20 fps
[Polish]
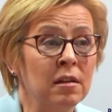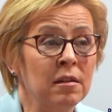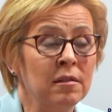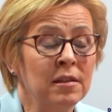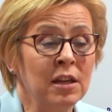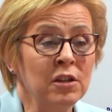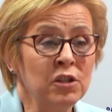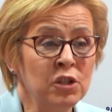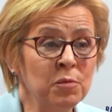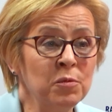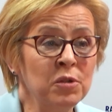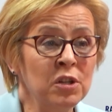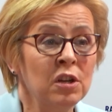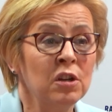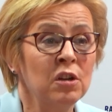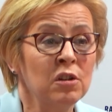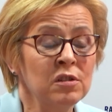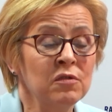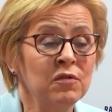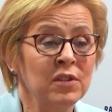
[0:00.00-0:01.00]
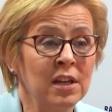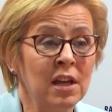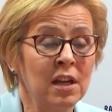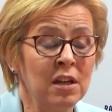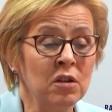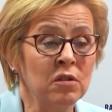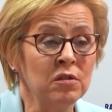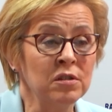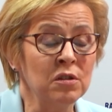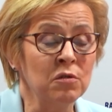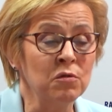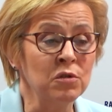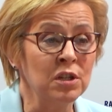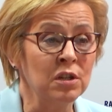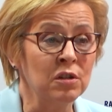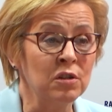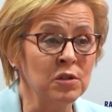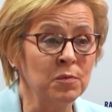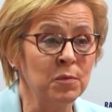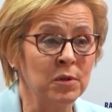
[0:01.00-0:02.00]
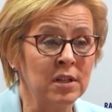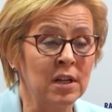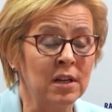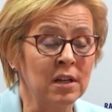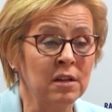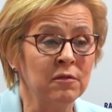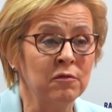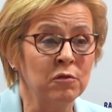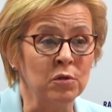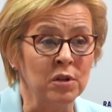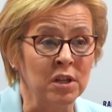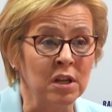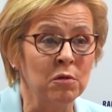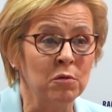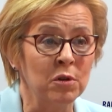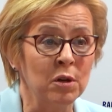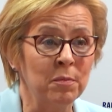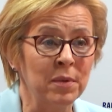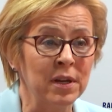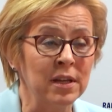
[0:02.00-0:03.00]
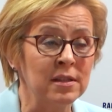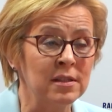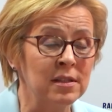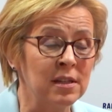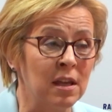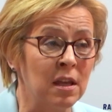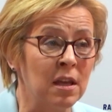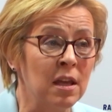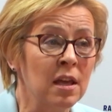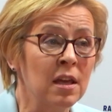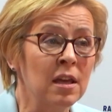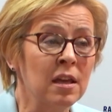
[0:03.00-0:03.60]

najszybciej rozwijającą się gospodarkę w Unii Europejskiej,